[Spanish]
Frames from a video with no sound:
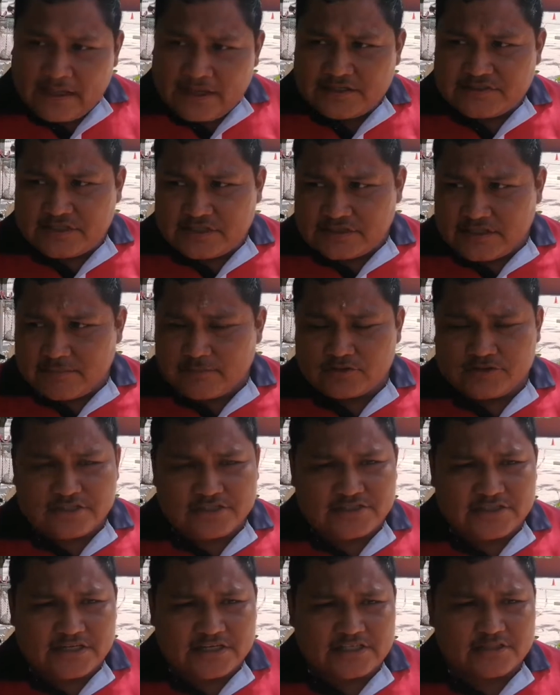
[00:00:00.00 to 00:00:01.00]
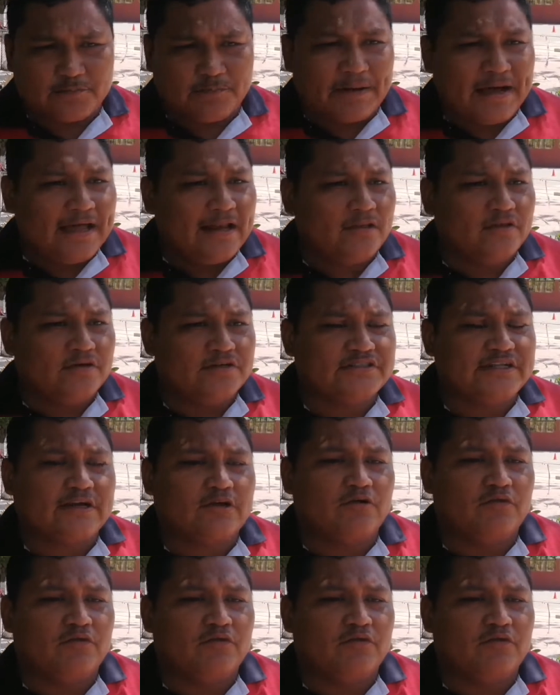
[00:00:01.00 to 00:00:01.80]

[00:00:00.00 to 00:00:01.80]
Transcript: y sentimos ese respaldo, esa